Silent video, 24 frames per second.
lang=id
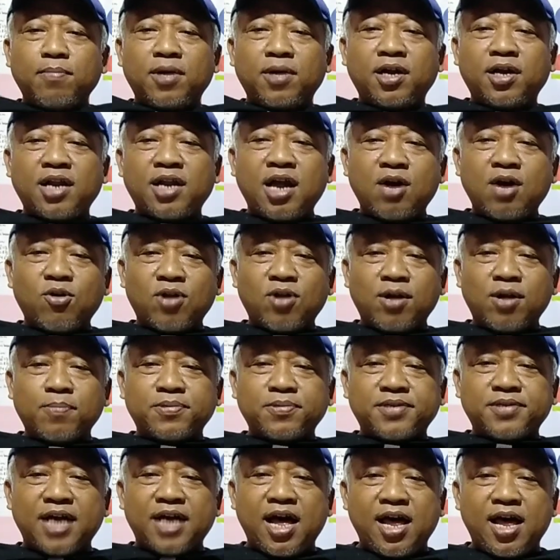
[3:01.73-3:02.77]
mengenang orang
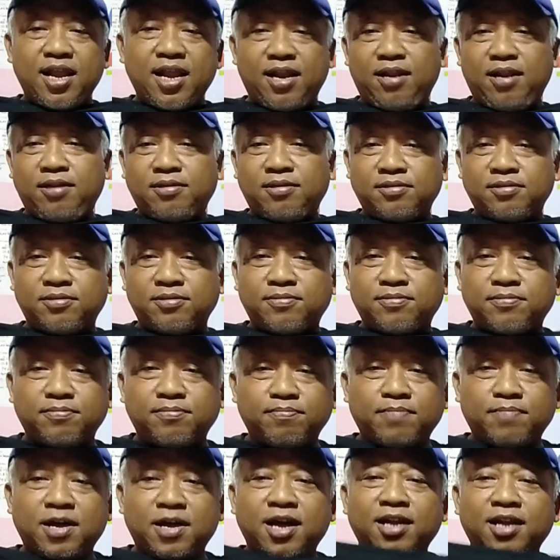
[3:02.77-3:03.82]
besar
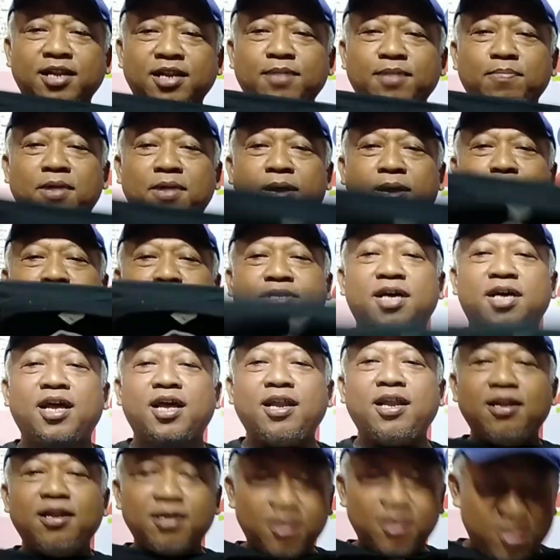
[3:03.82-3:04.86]
panglima
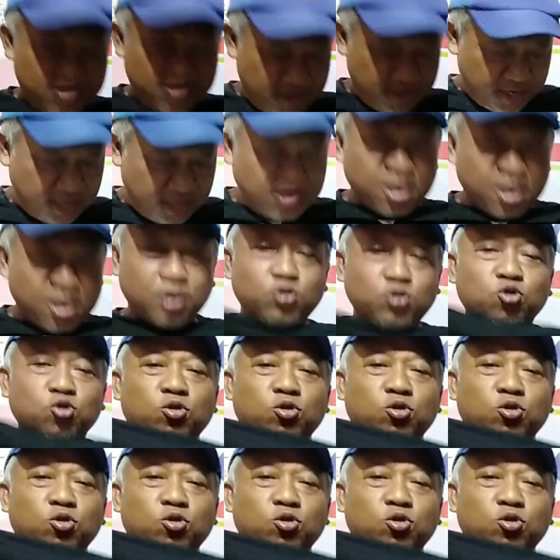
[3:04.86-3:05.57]
besar Jenderal